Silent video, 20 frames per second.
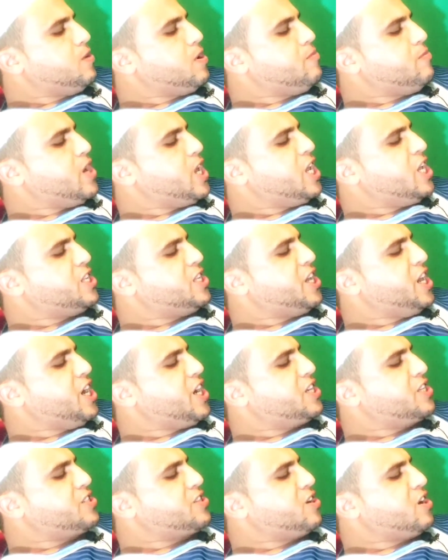وما الذي
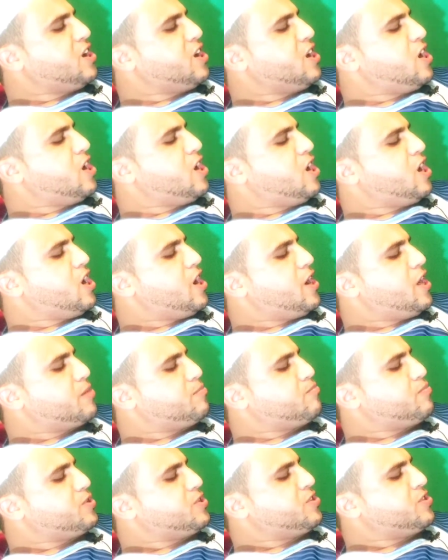عكس
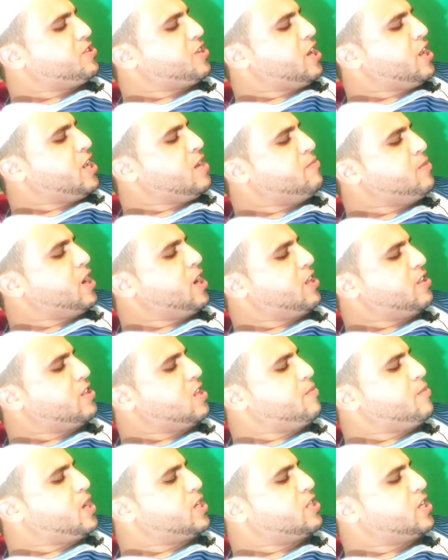ربي السلامه
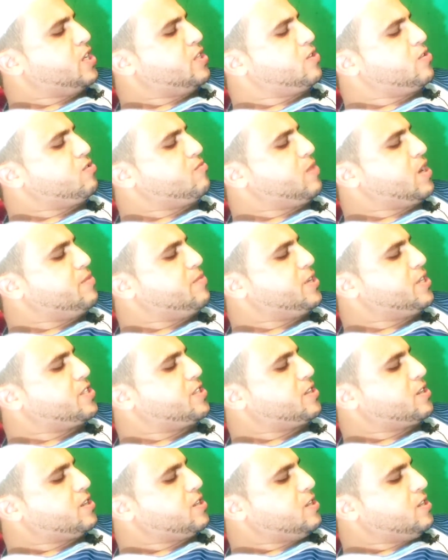غدا ما عرفت كنديرو مال
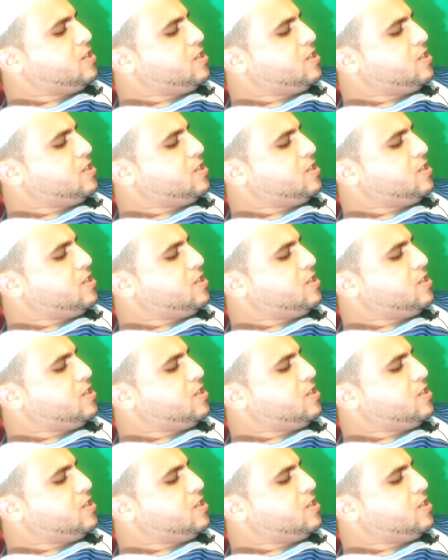مصر